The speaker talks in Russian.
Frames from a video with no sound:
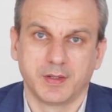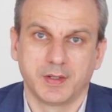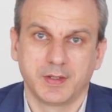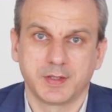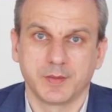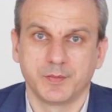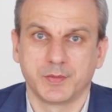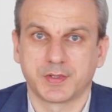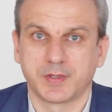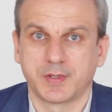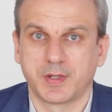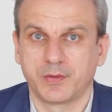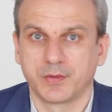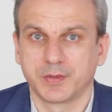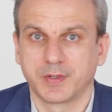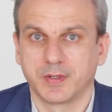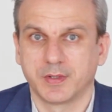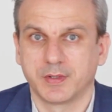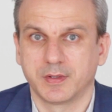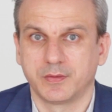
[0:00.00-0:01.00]
Эта
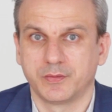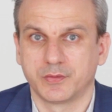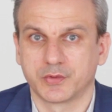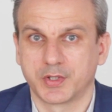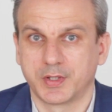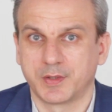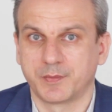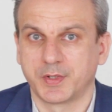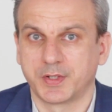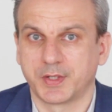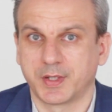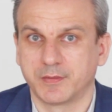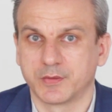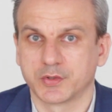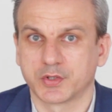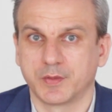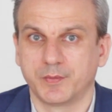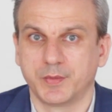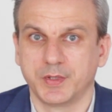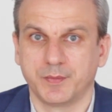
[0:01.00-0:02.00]
методология нужна нам для того,
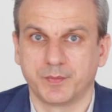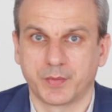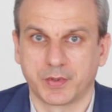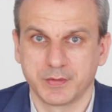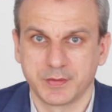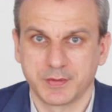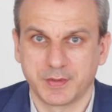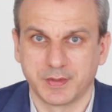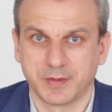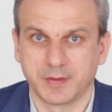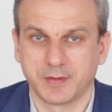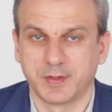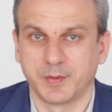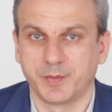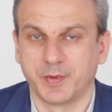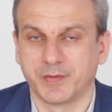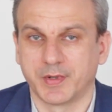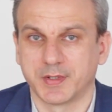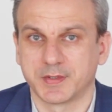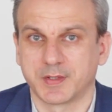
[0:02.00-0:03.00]
чтобы не просто
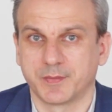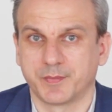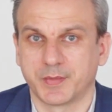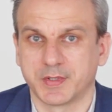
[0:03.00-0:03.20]
добиваться